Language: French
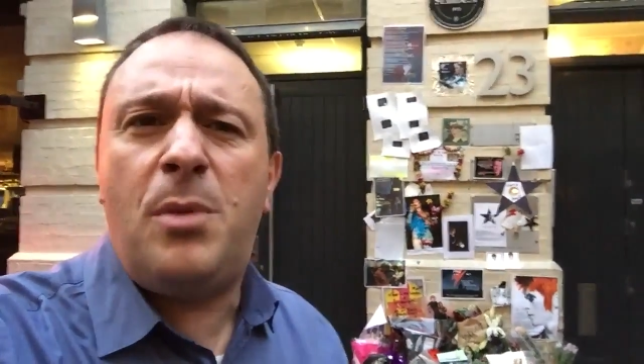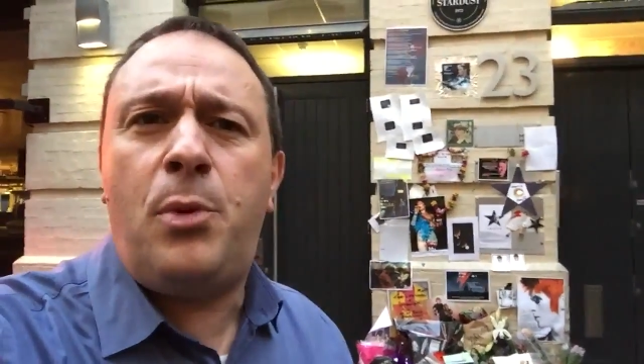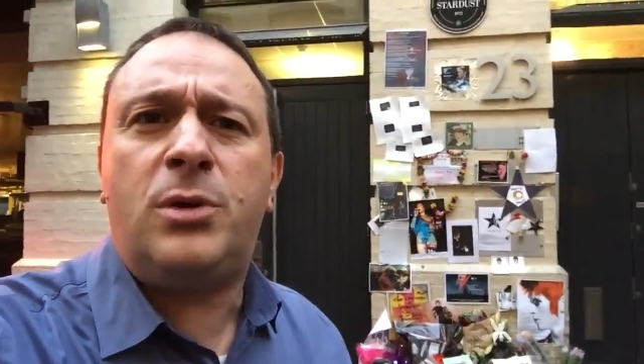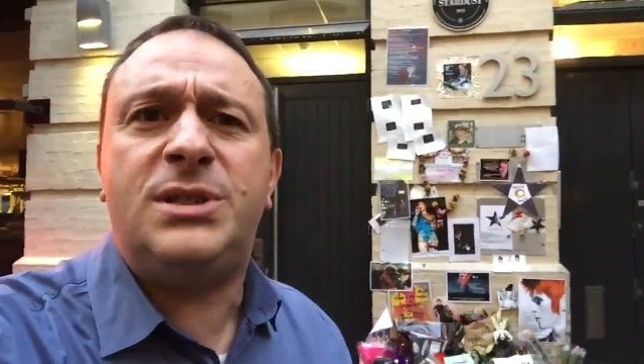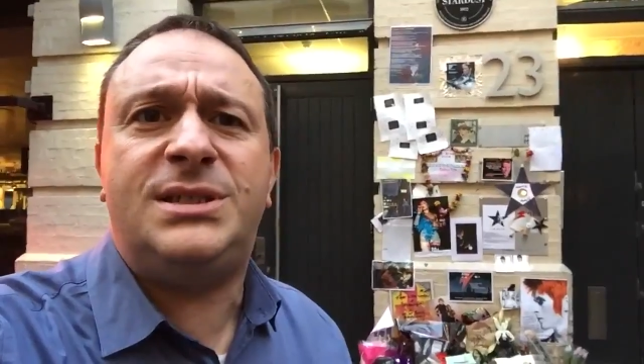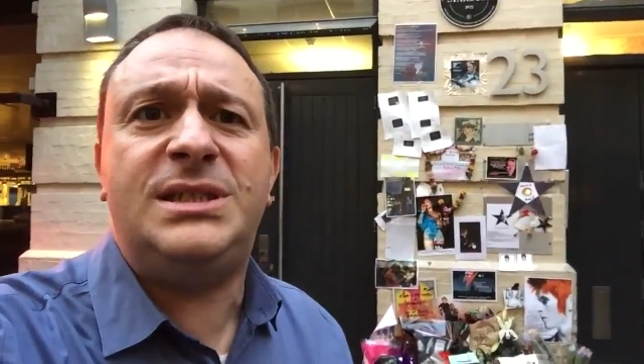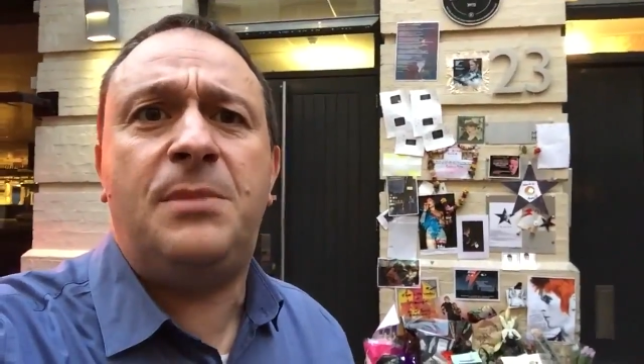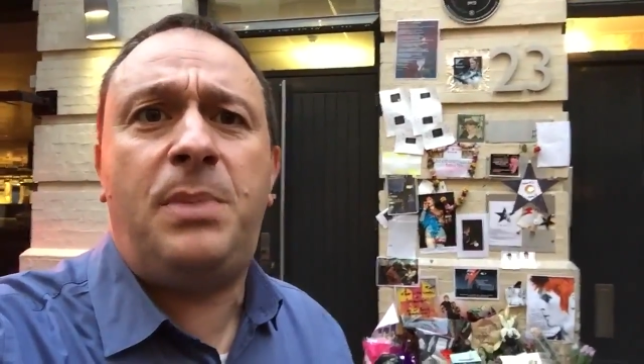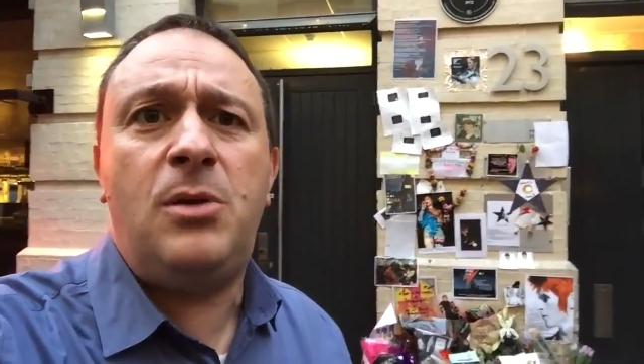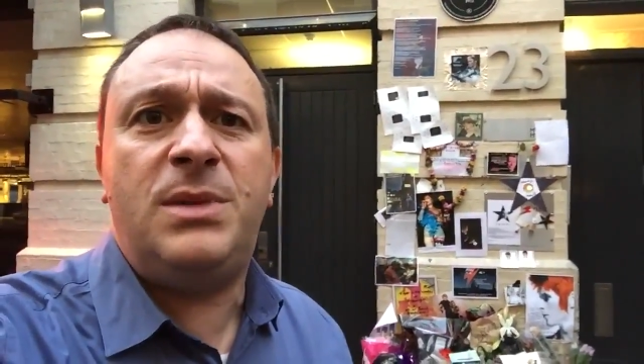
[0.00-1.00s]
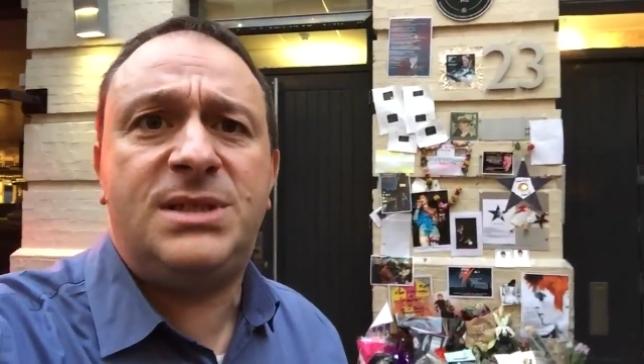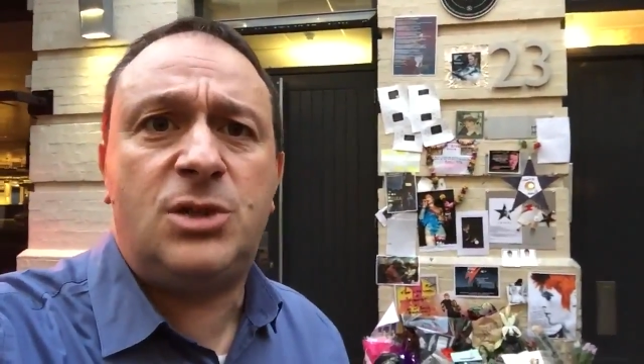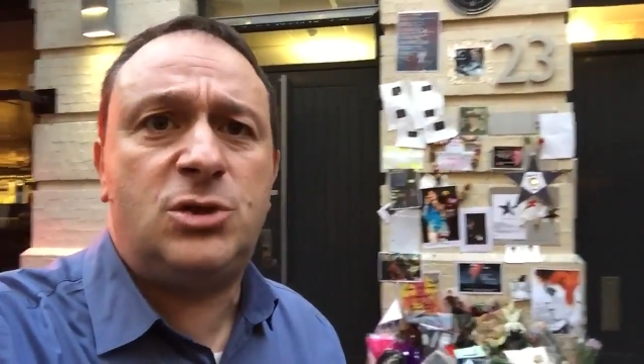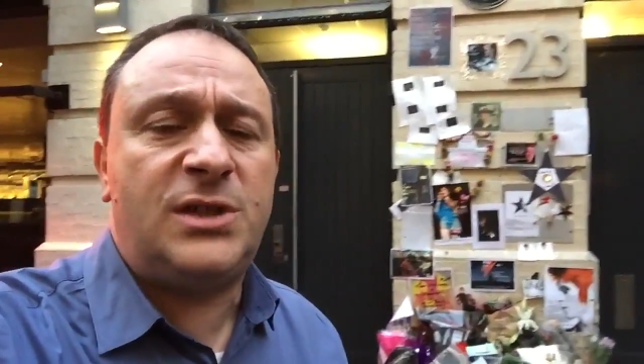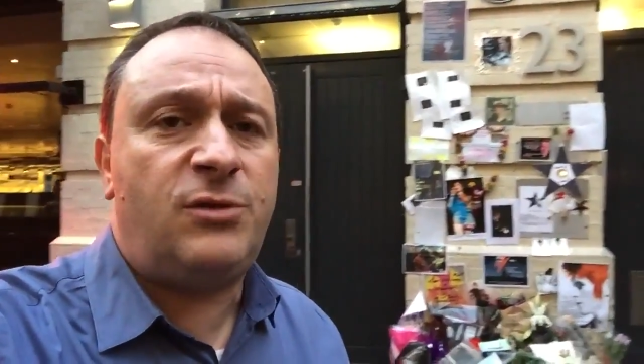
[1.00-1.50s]
peu importe, ici n'est pas le
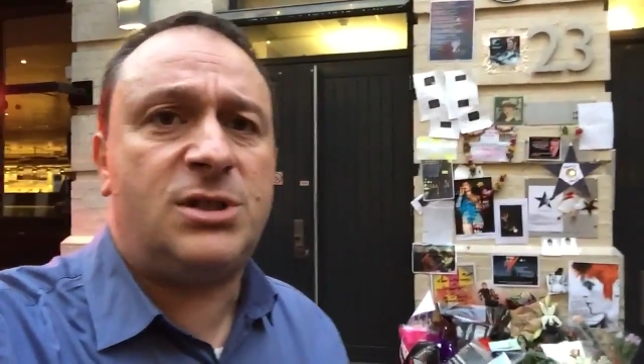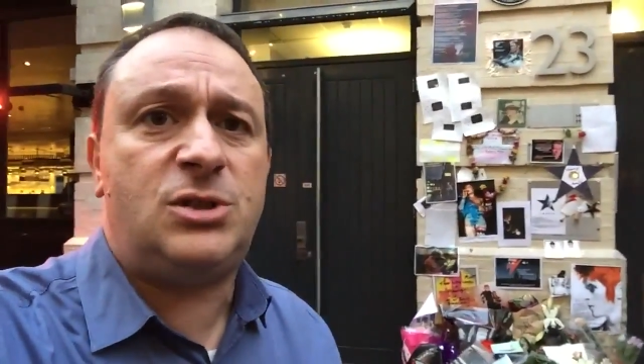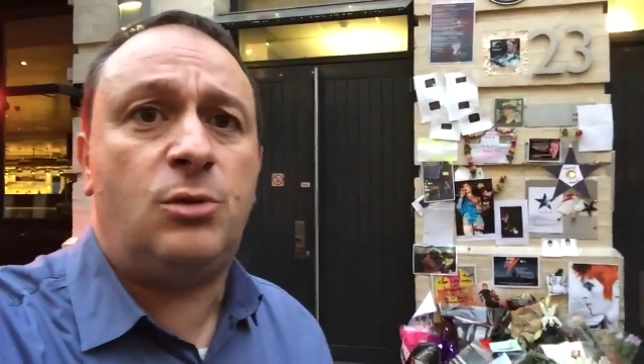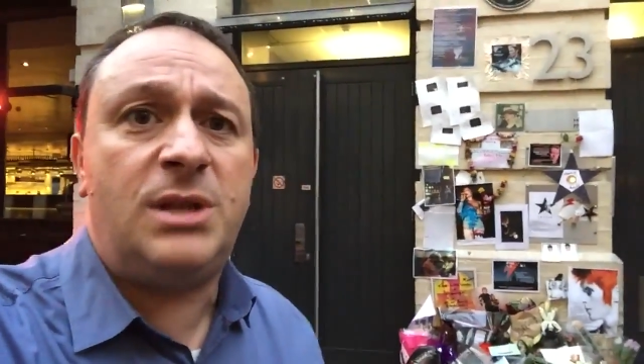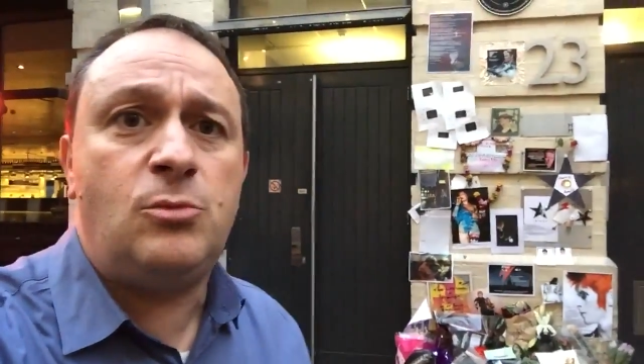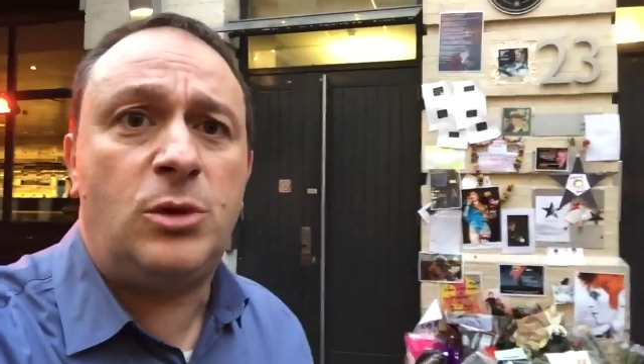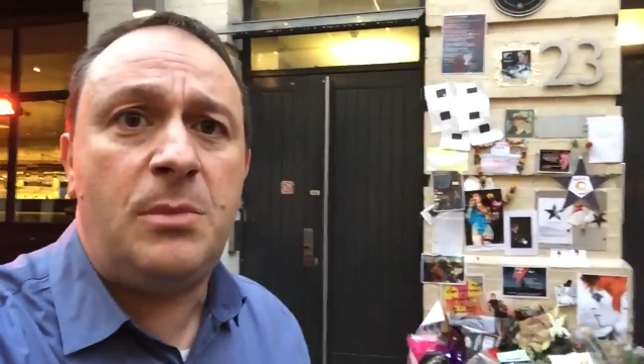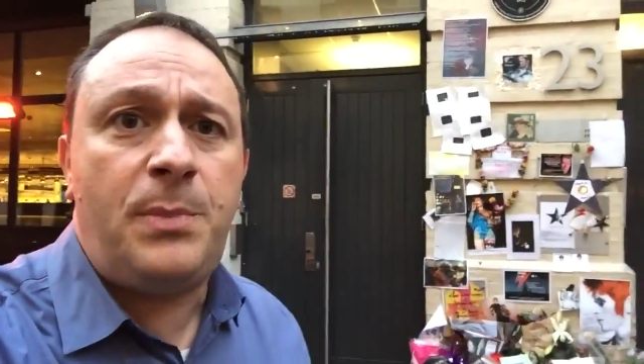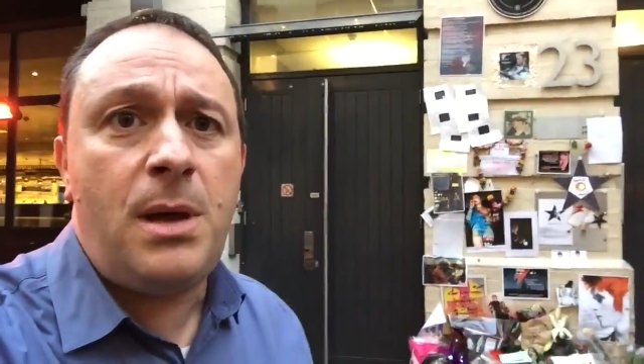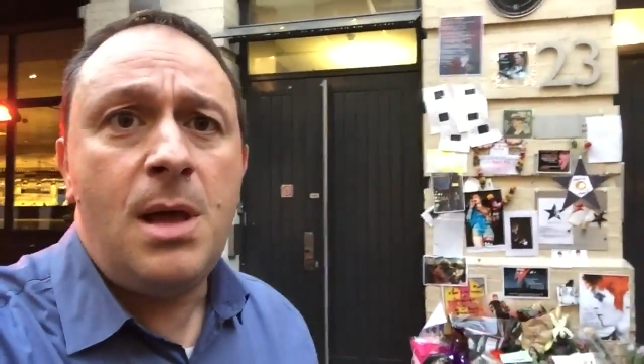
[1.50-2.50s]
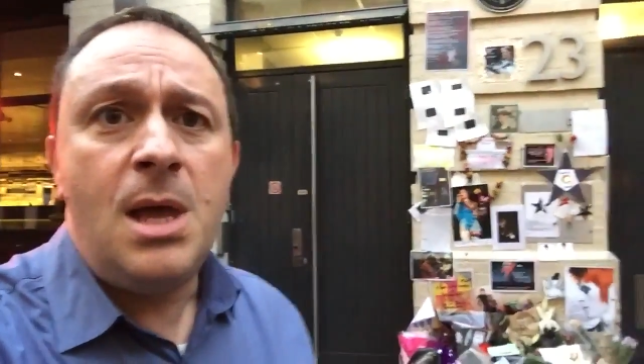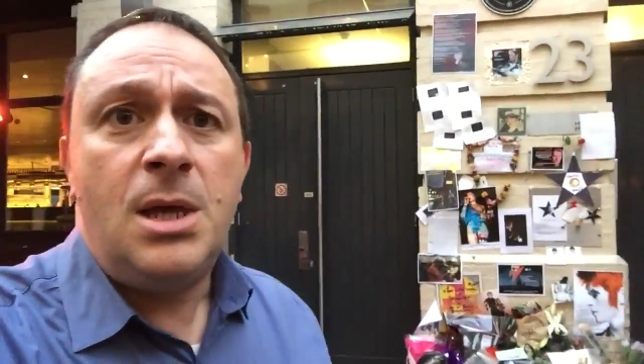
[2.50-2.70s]
message de savoir si on aime ou on n'aime pas.